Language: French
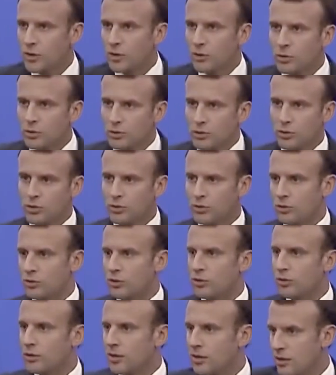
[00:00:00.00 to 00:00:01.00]
ou
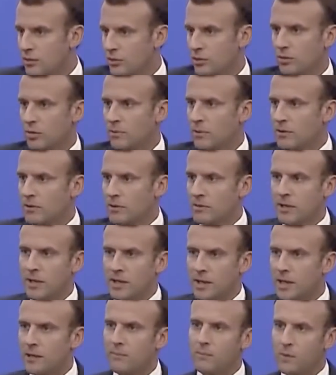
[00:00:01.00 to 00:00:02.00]
contre-sanctionner des entreprises
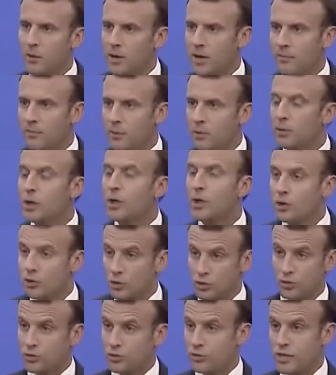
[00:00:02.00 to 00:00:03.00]
américaines pour répondre sur
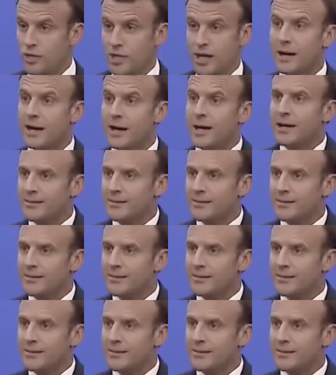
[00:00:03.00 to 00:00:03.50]
ce sujet-là.